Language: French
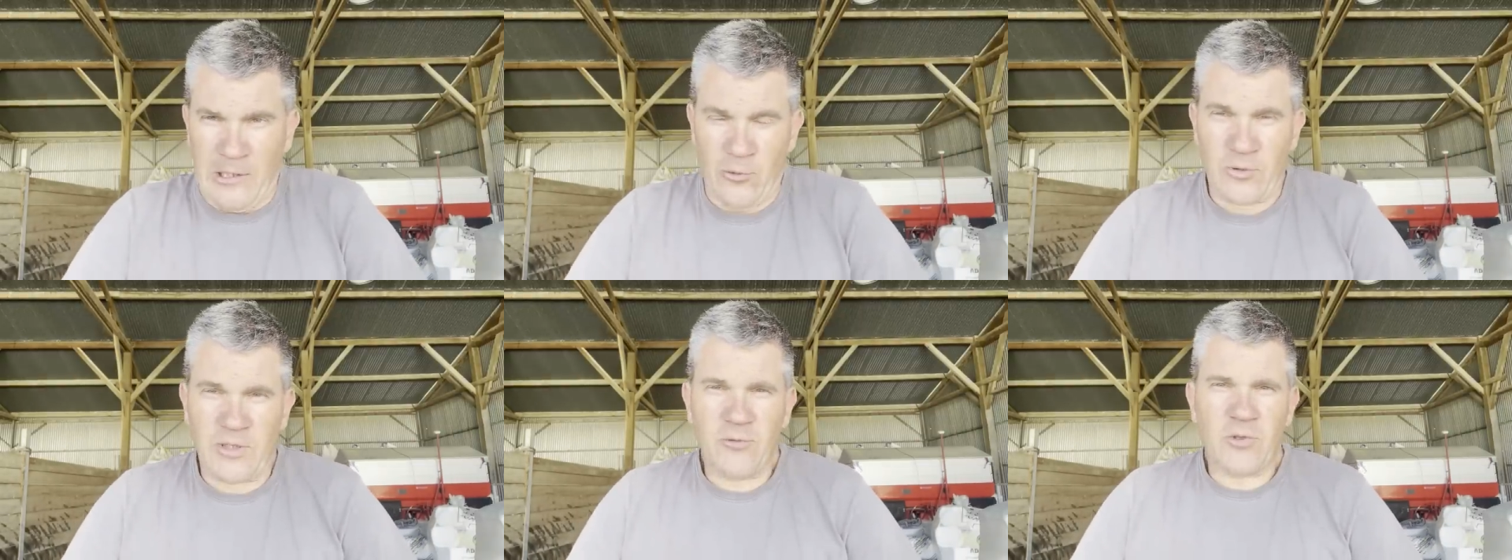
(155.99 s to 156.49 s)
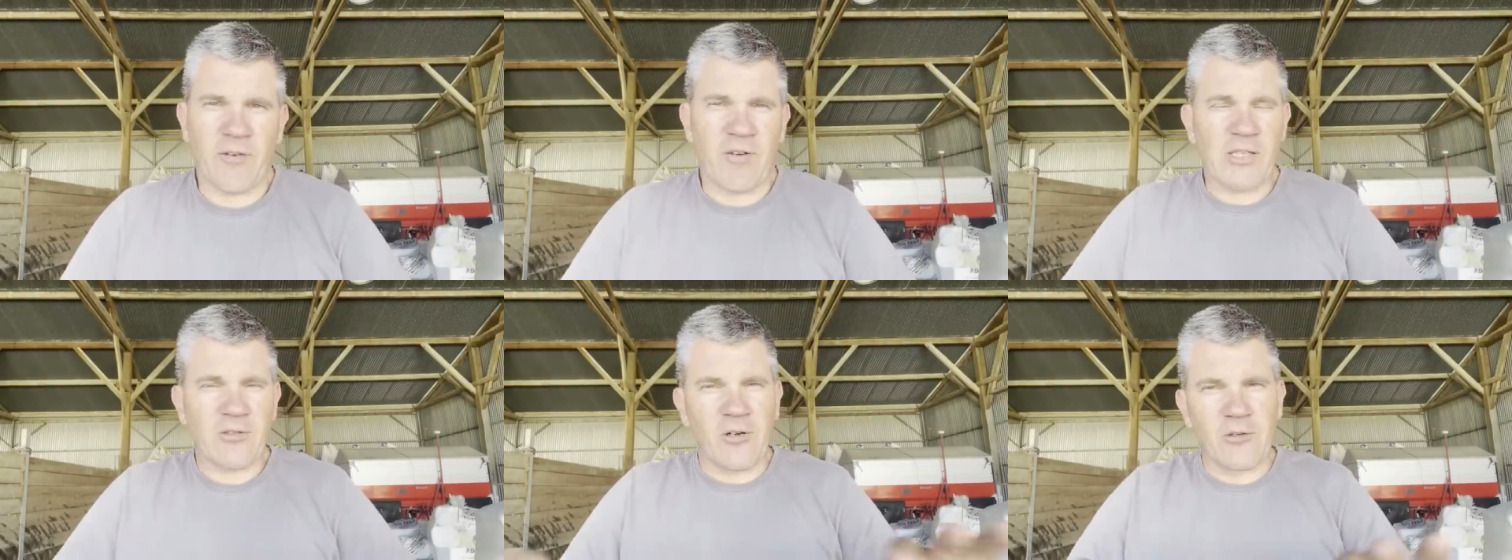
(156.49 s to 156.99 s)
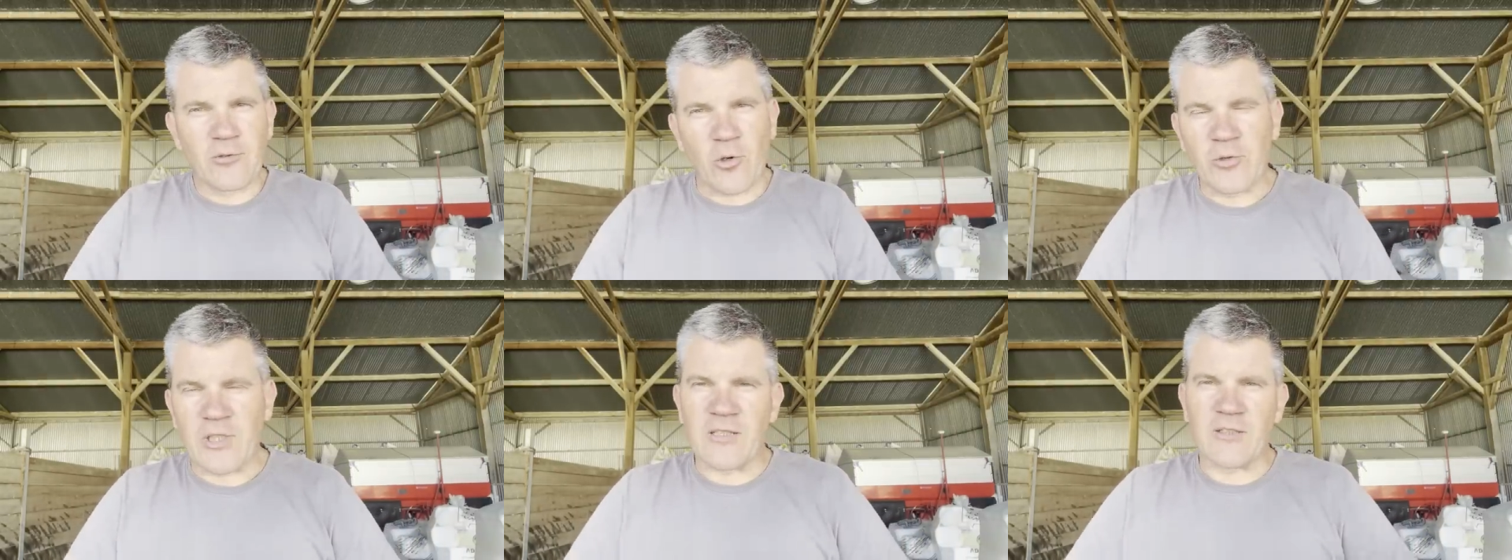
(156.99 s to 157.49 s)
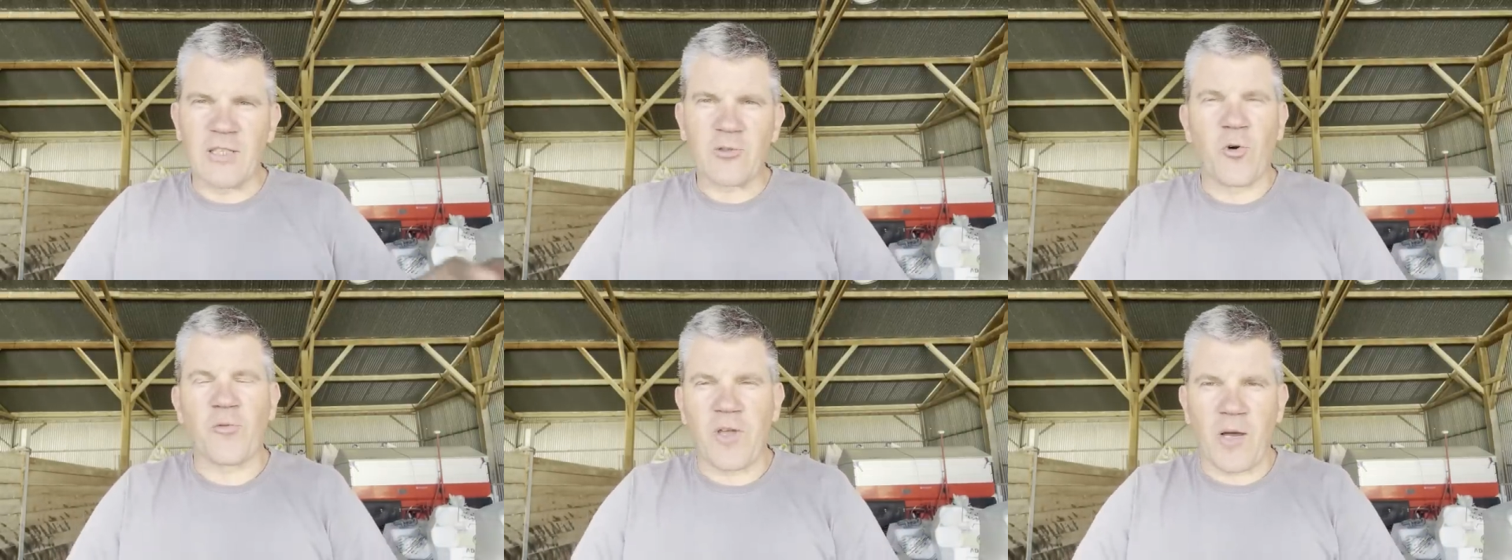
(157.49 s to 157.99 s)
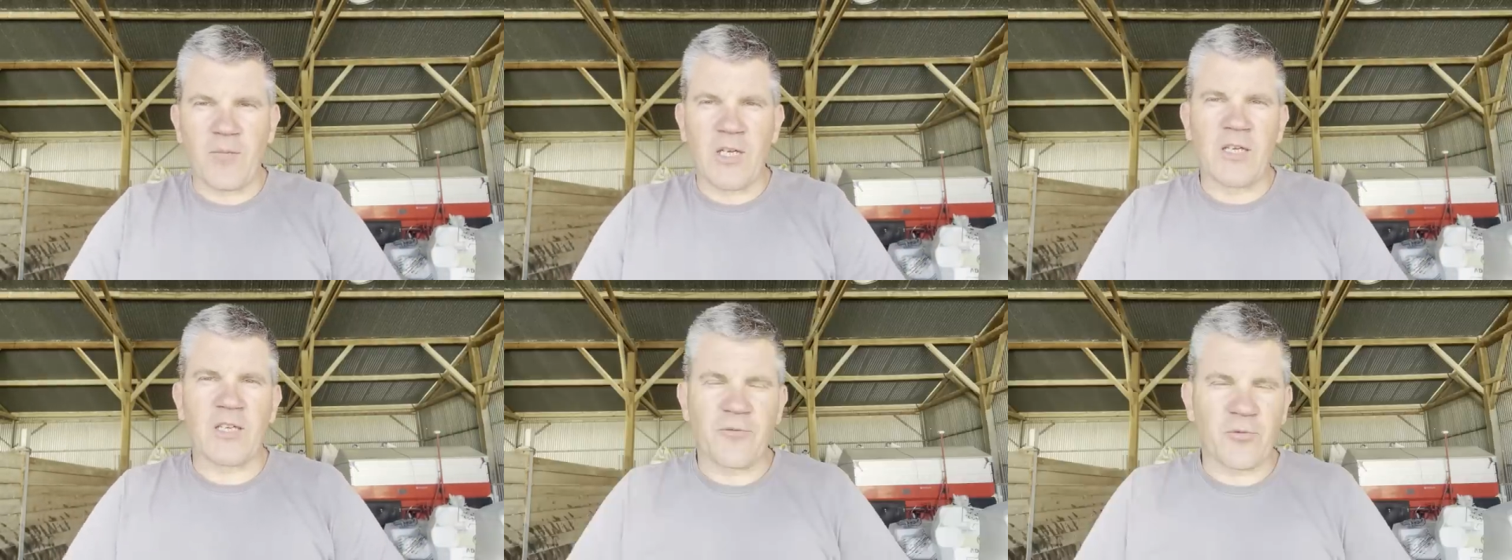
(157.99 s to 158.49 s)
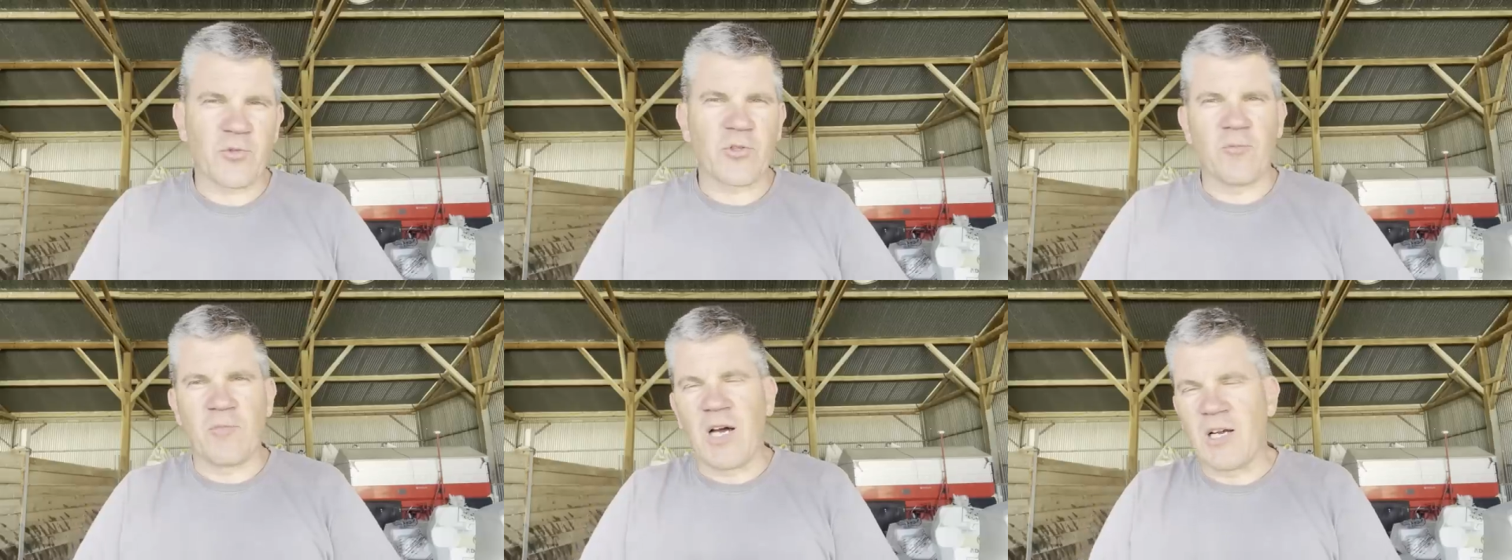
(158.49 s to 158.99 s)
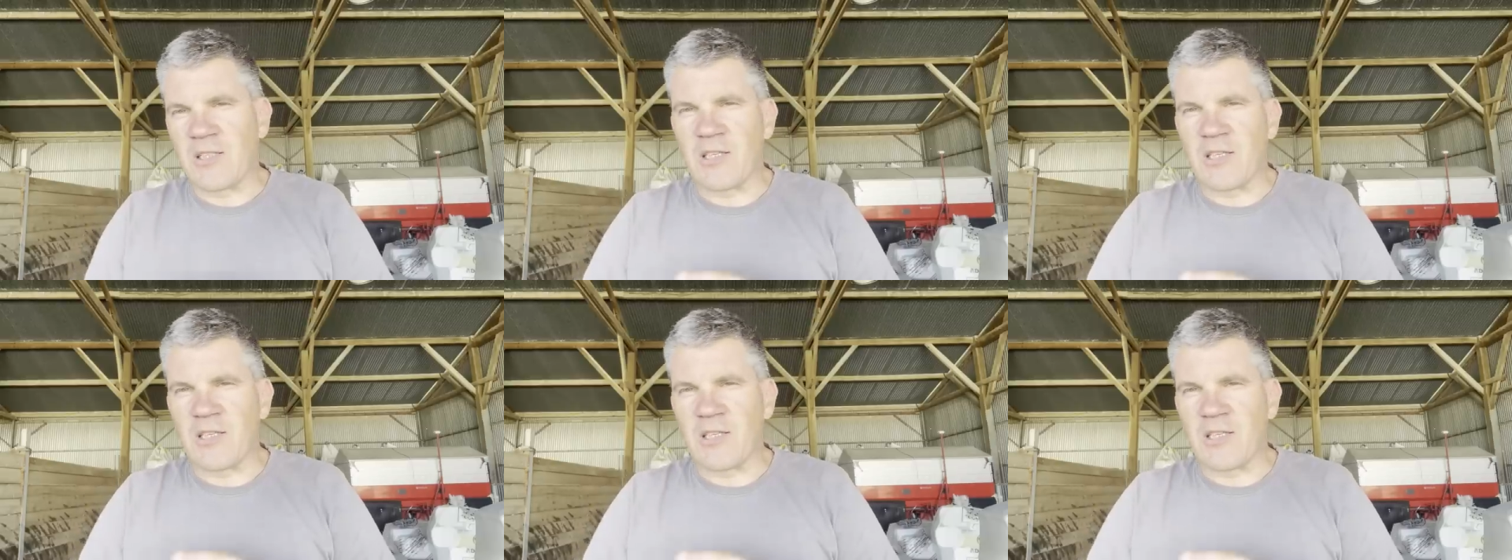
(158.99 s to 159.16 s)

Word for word: Donc si vous avez un sol trop tassé, trop fermé, qui fonctionne mal,